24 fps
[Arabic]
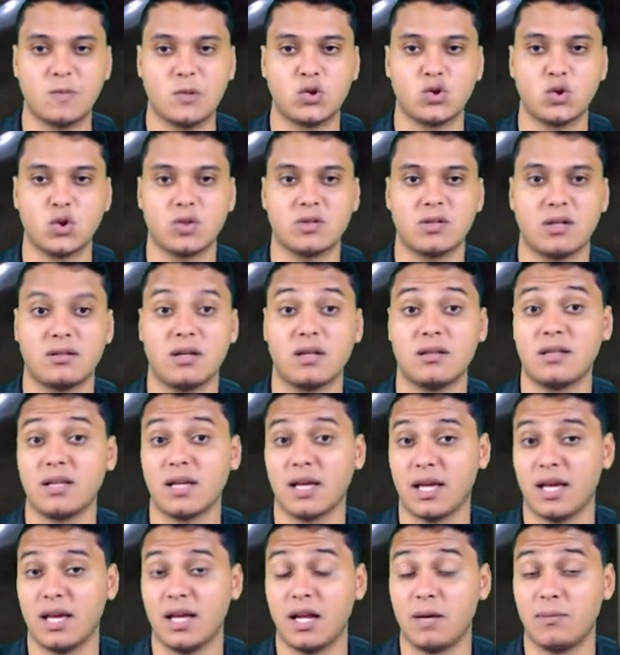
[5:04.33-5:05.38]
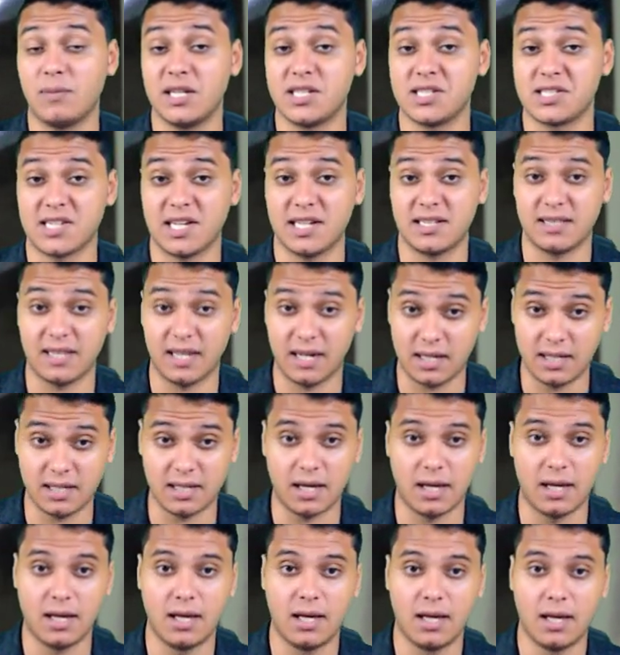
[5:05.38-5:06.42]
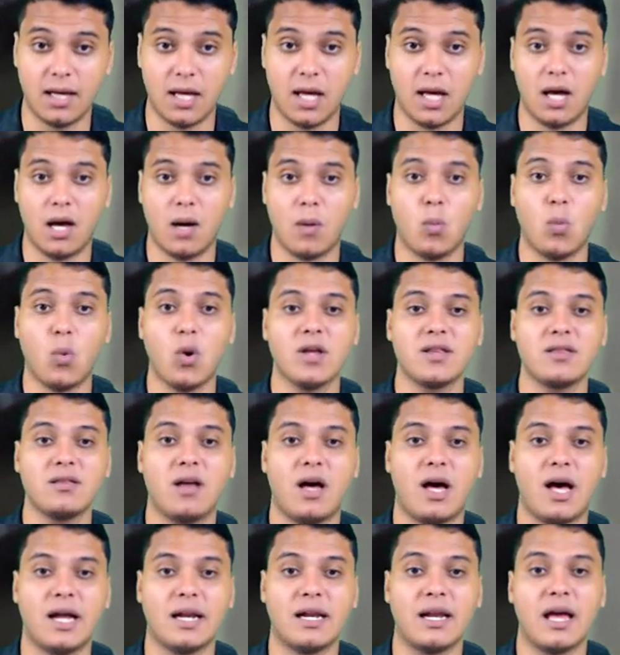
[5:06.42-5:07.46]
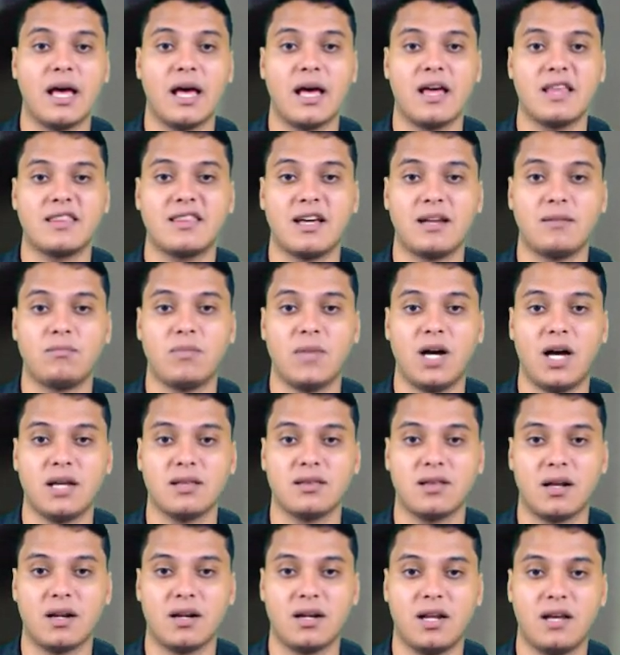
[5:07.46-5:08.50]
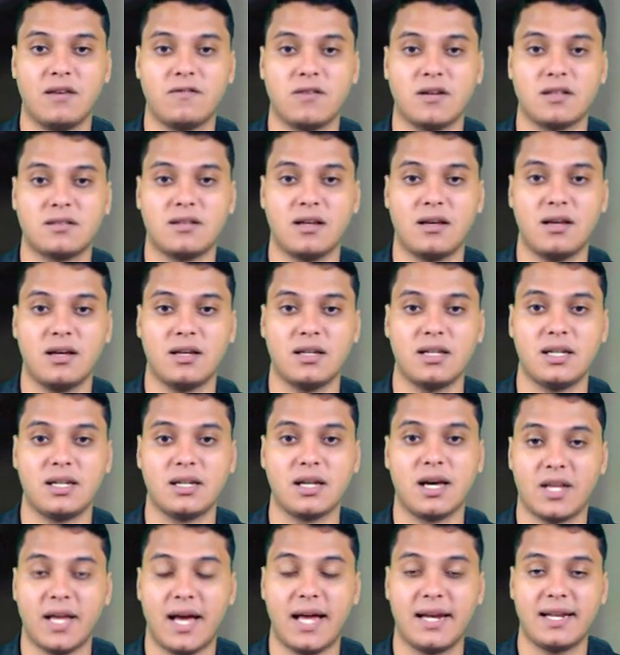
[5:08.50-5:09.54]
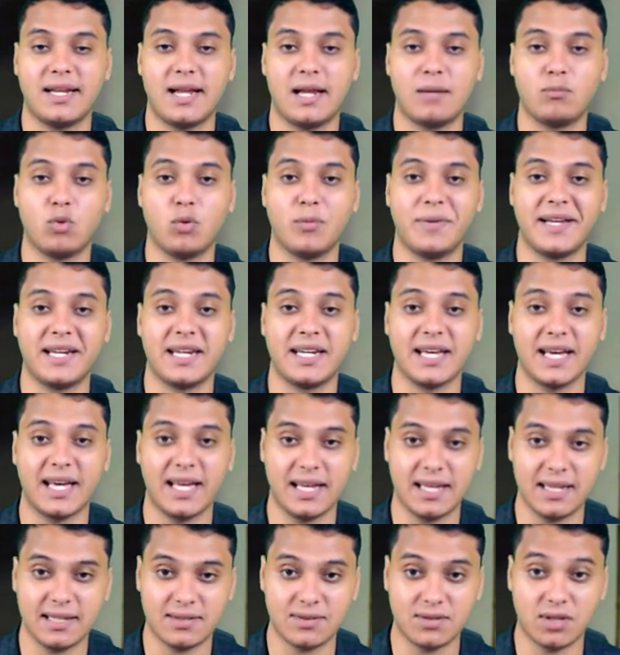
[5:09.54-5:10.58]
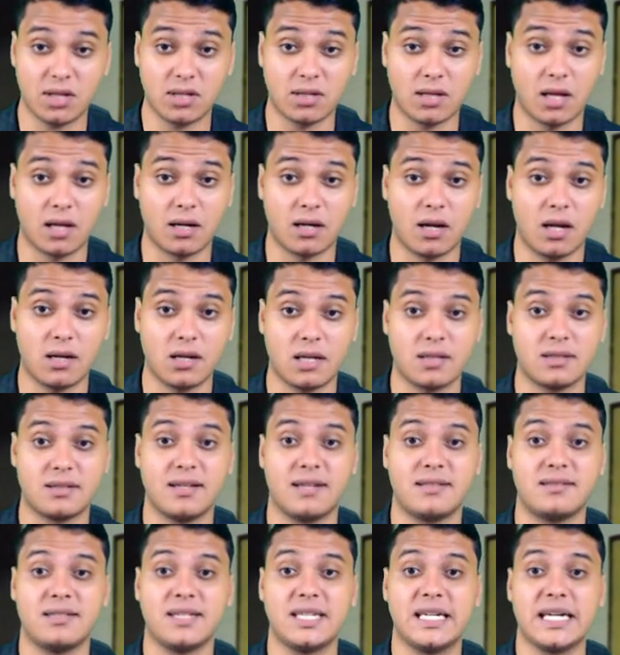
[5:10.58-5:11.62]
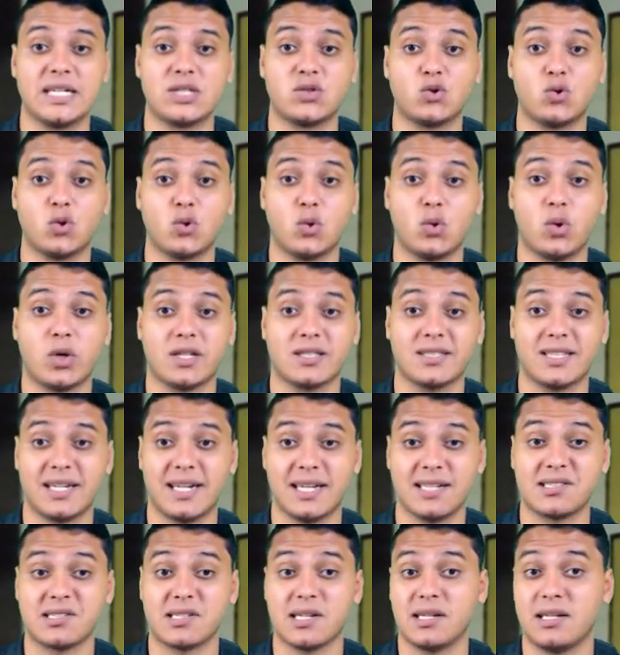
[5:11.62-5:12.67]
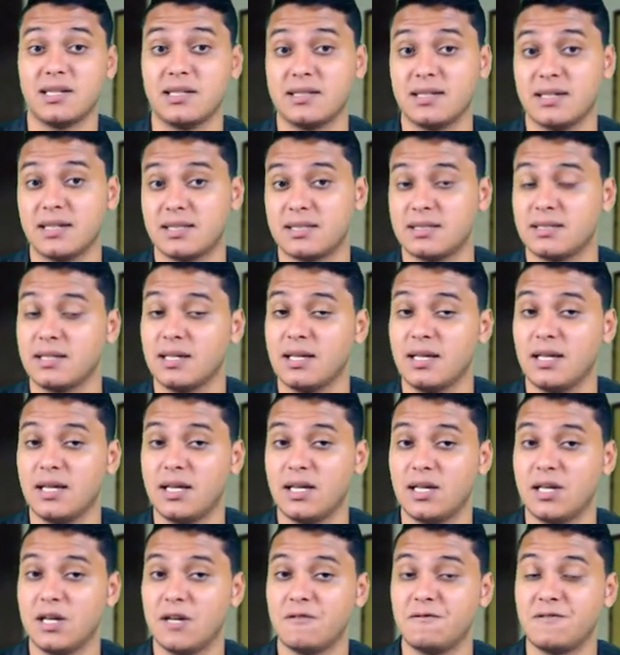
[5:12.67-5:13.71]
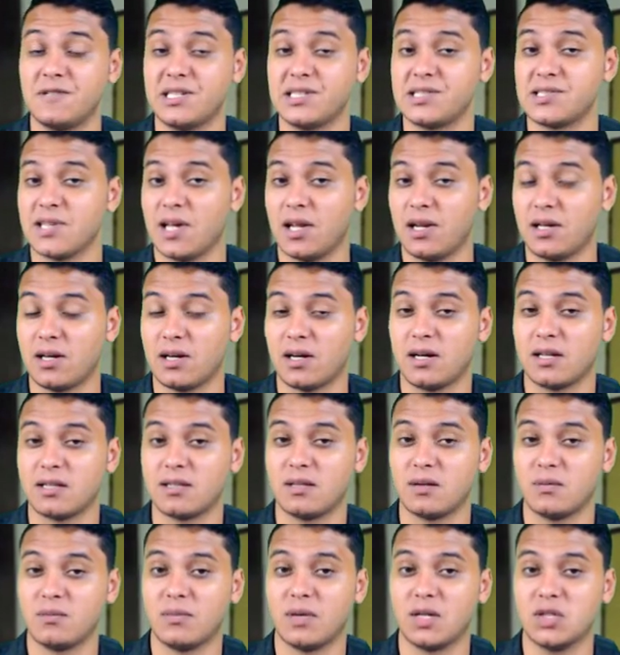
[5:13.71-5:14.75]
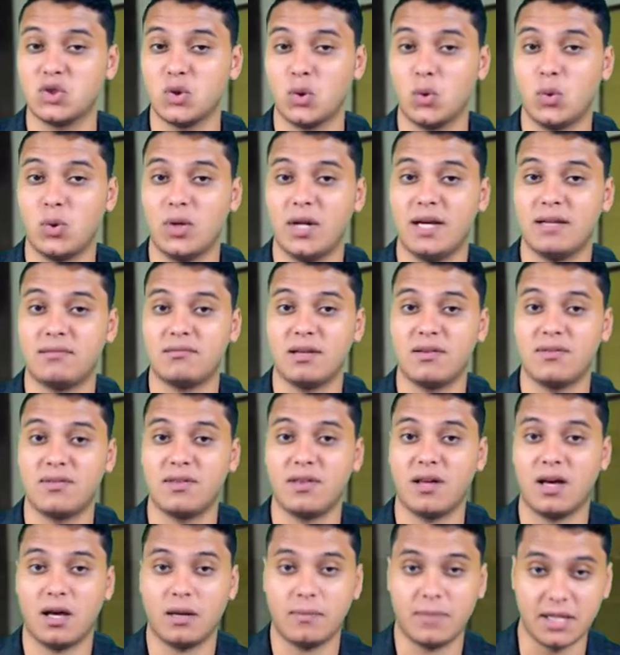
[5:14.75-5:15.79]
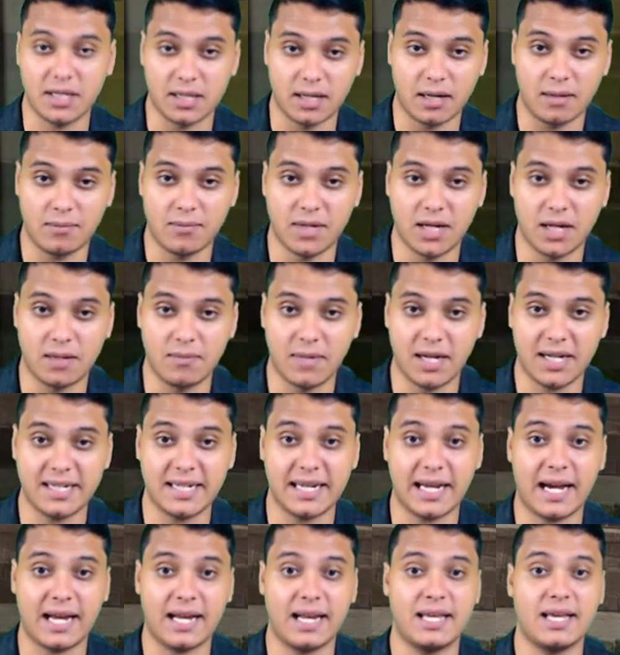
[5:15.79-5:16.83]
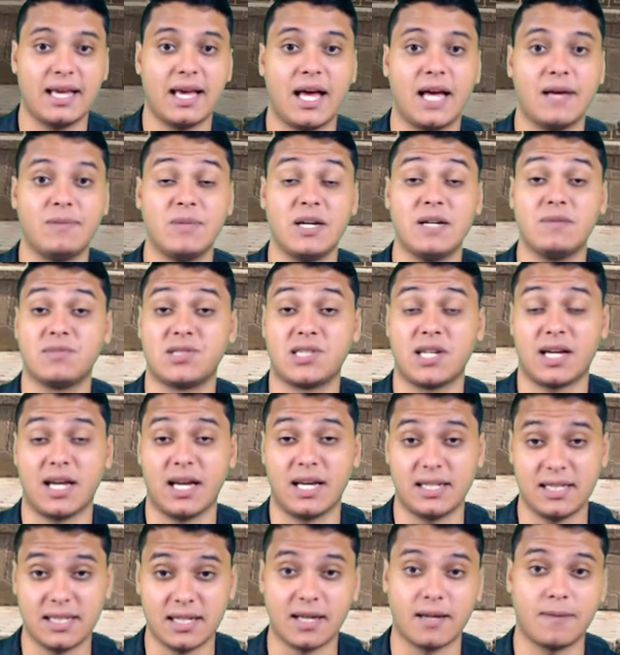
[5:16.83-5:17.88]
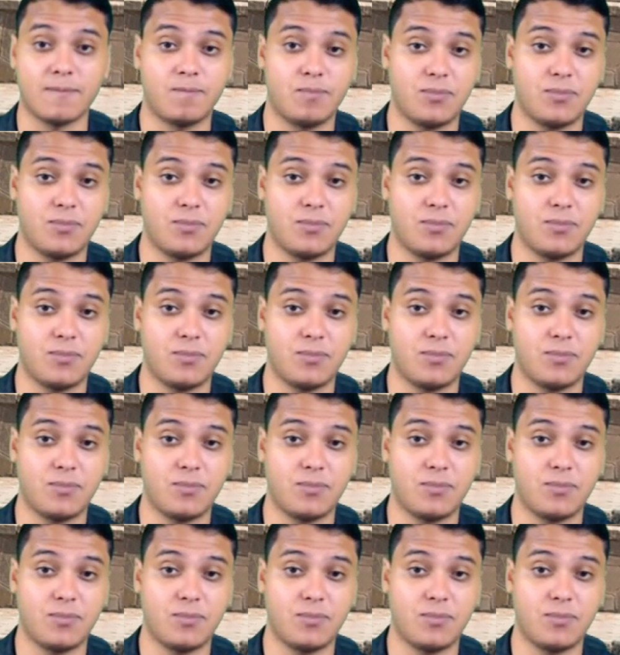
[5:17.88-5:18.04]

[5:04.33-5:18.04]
شرطة الدخيلة بالإسكندرية موضح أن هذا المحضر لفت إلى أن المبلغة تضررت نتيجة شروع ثلاث سيدات في سرقة مشغولات ذهبية من المجني عليها أمام سكنها